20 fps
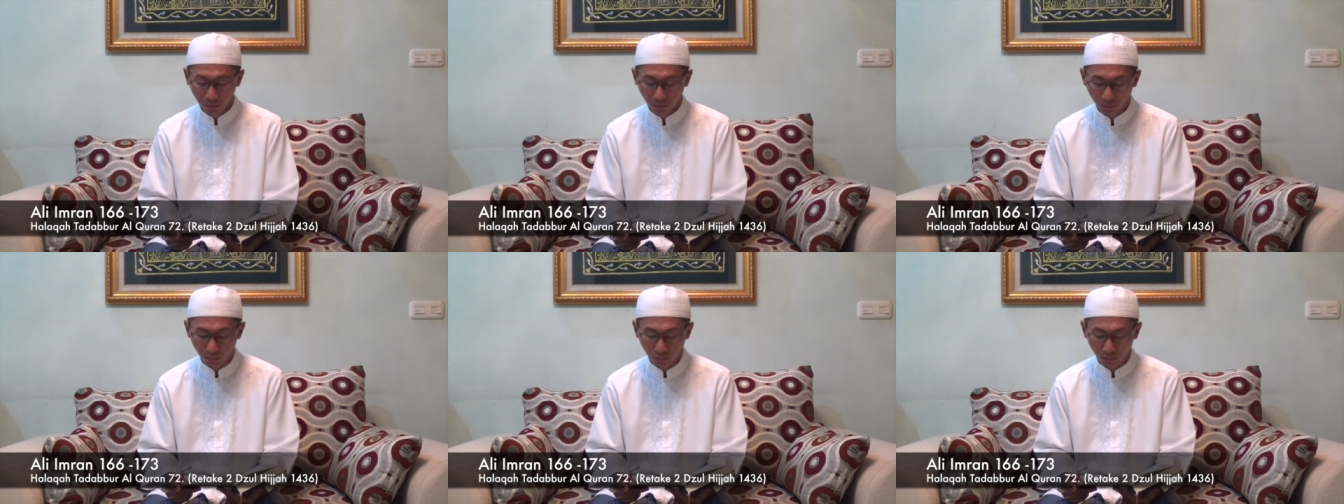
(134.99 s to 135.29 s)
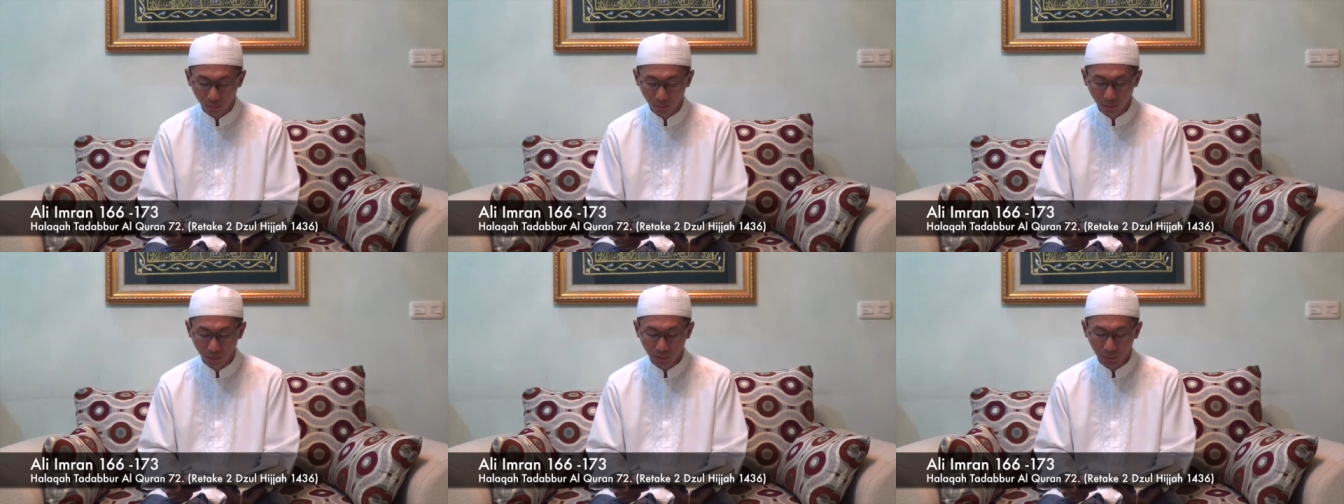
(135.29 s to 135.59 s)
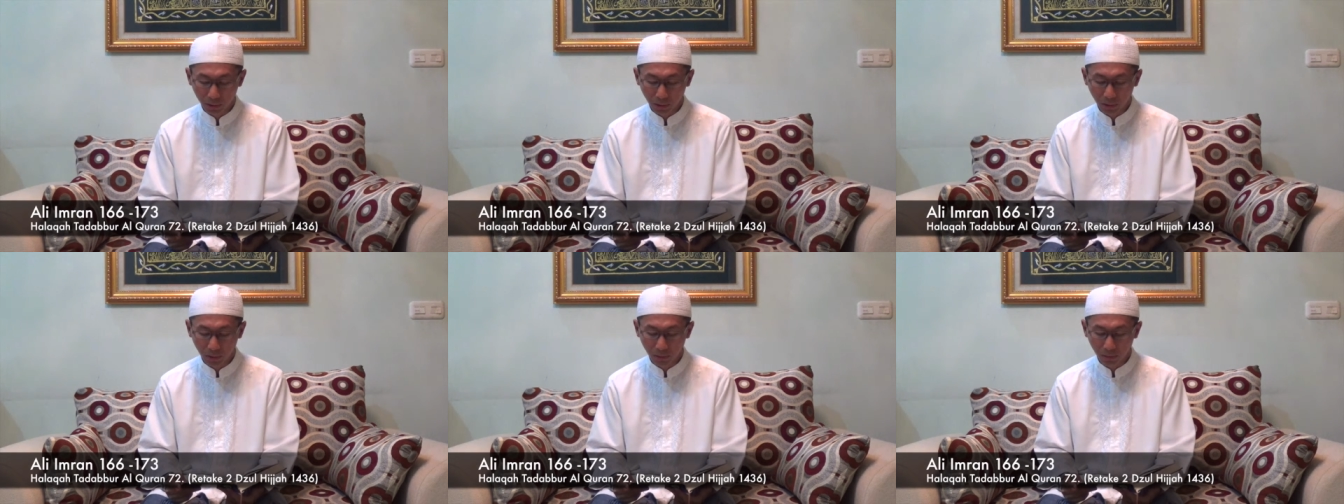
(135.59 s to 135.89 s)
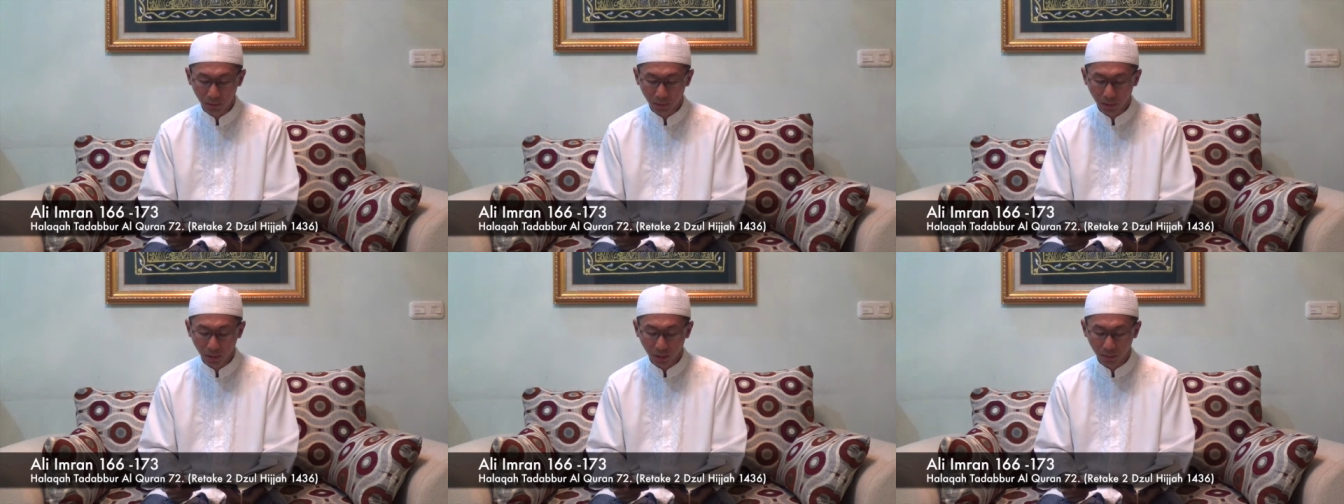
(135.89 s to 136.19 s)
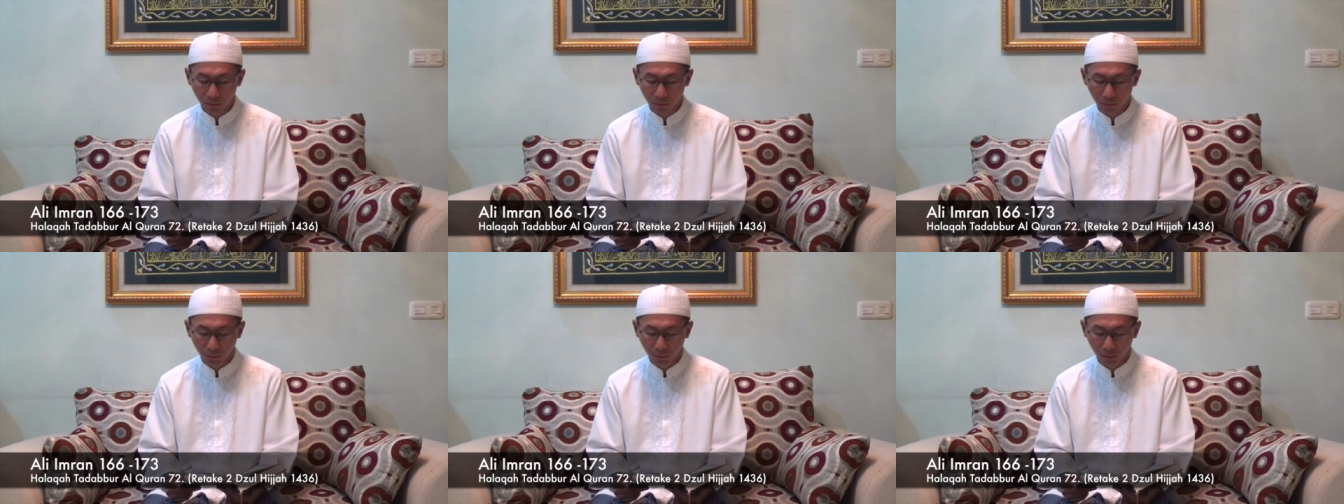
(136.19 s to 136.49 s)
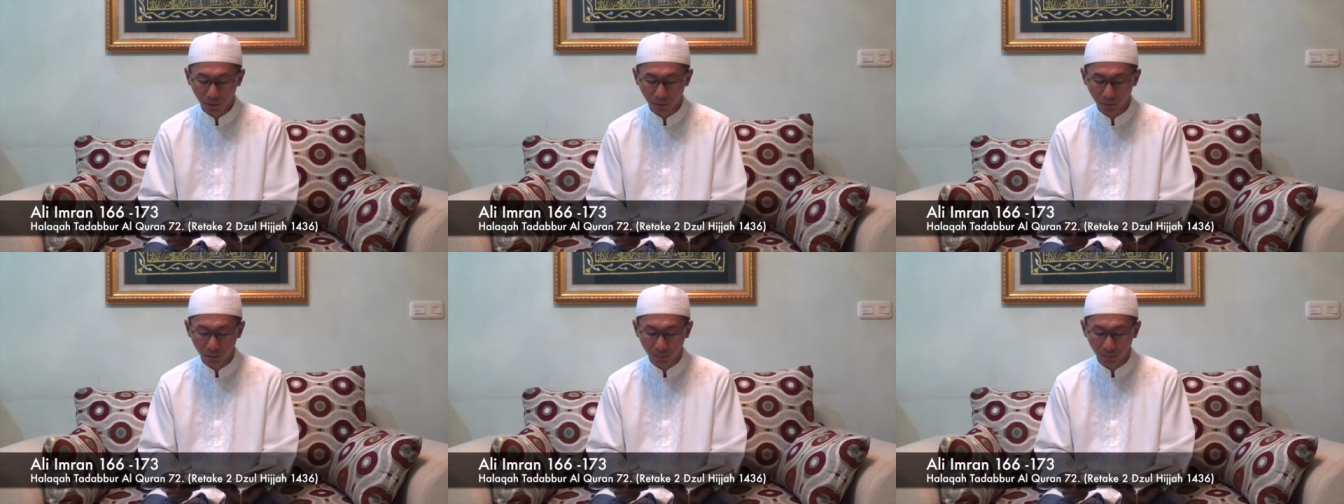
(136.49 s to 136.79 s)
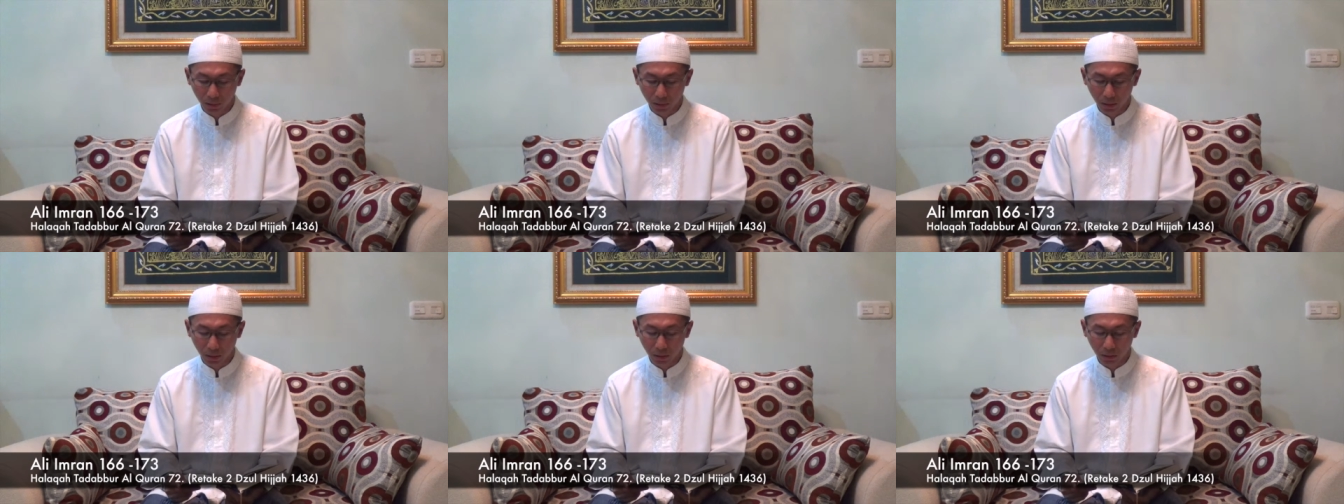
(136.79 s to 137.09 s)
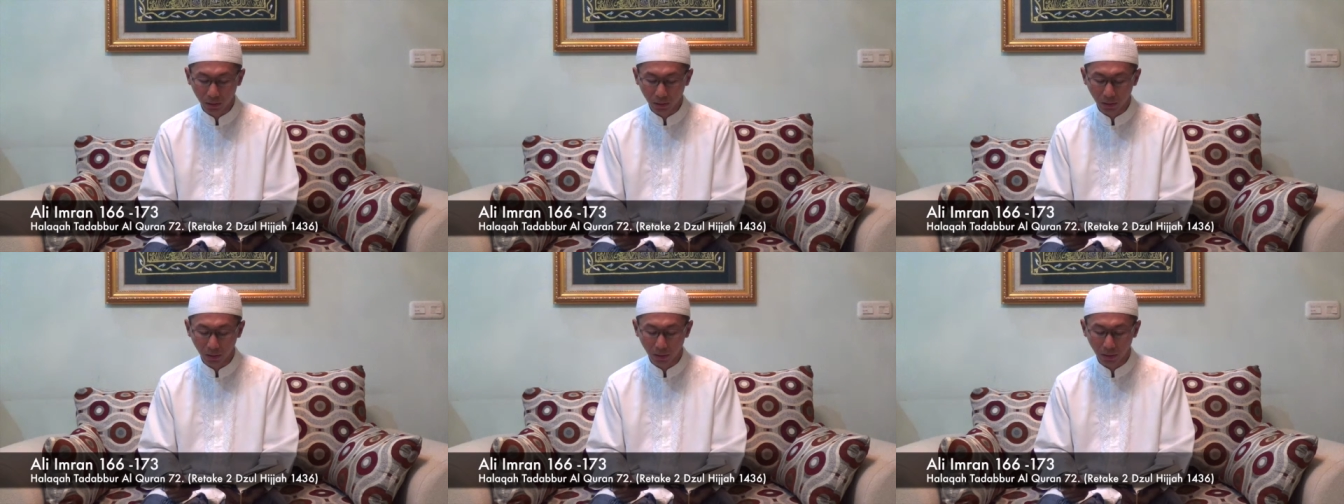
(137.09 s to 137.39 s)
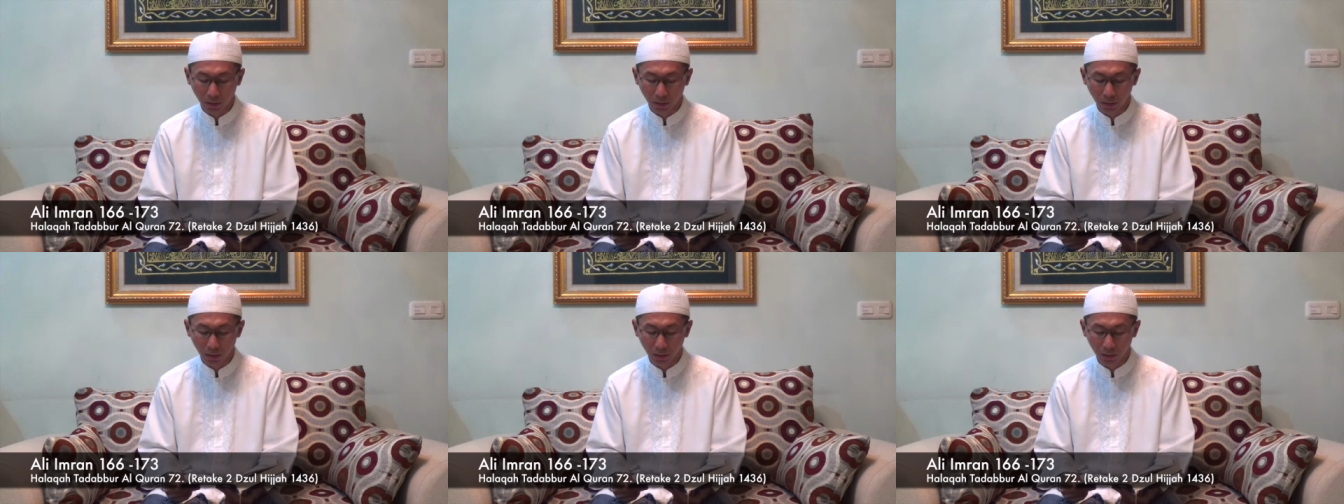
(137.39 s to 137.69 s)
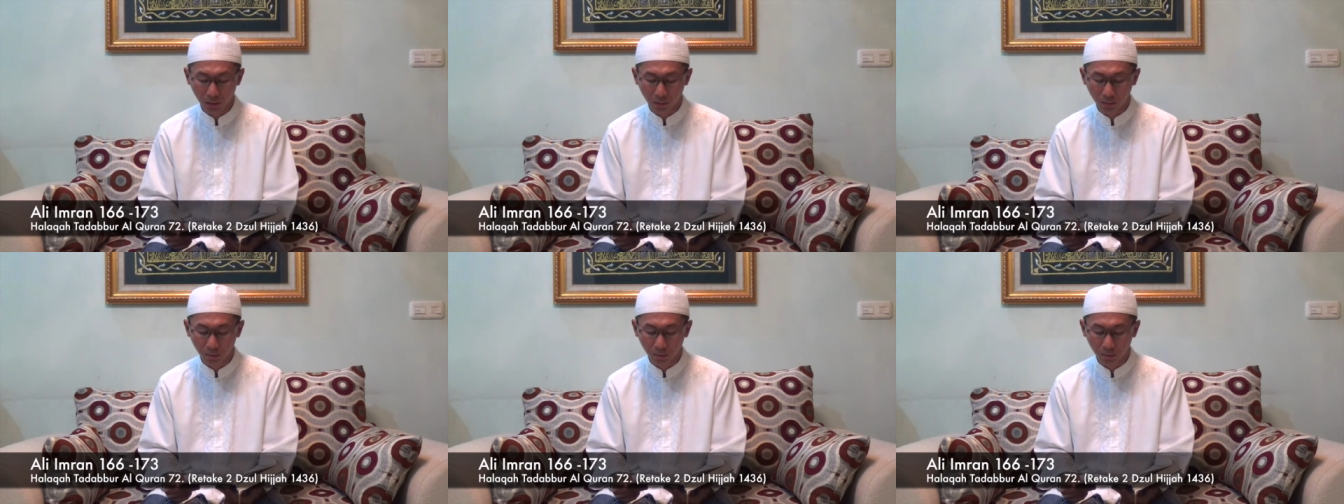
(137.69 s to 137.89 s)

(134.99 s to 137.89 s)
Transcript: qul huwa min indi anfusikum innallaha ala